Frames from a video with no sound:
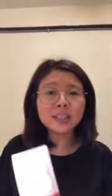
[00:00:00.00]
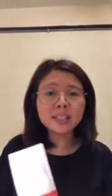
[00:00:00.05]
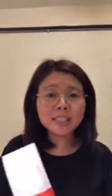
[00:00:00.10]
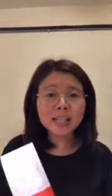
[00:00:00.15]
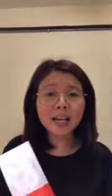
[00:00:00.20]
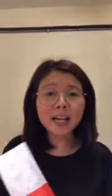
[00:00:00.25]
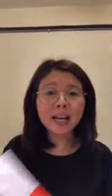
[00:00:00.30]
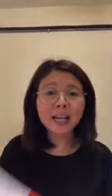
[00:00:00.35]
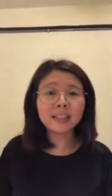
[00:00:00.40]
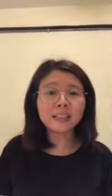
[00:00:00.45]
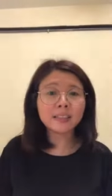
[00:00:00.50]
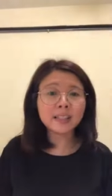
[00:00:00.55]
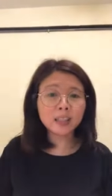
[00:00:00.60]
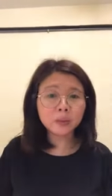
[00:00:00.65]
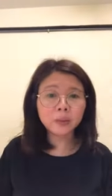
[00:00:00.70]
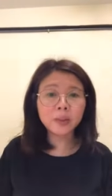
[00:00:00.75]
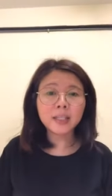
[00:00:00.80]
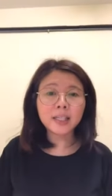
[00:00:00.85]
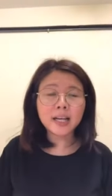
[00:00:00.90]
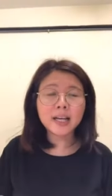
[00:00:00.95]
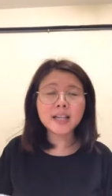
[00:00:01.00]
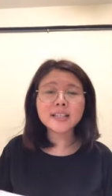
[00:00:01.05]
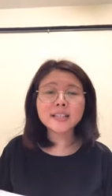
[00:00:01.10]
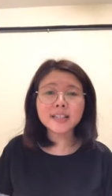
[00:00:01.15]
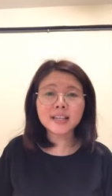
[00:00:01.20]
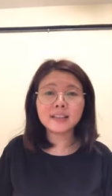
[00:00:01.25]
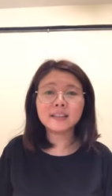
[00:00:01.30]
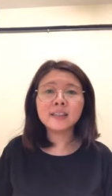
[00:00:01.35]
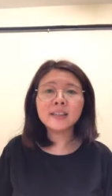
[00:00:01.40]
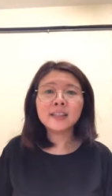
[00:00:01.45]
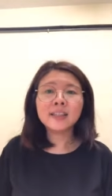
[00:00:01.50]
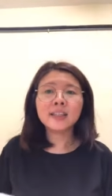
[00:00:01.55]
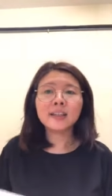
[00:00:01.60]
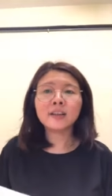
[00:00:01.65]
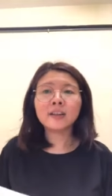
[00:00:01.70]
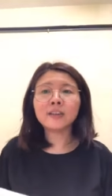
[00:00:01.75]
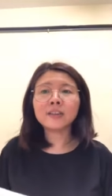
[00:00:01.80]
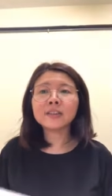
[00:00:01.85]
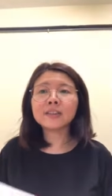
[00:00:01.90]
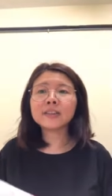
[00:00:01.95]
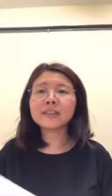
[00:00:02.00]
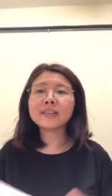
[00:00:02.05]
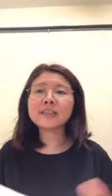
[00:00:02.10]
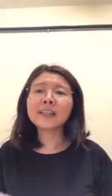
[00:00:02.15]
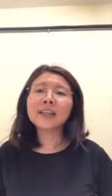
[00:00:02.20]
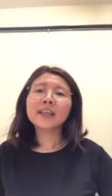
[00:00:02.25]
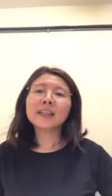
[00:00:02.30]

功能障碍它会改善哦。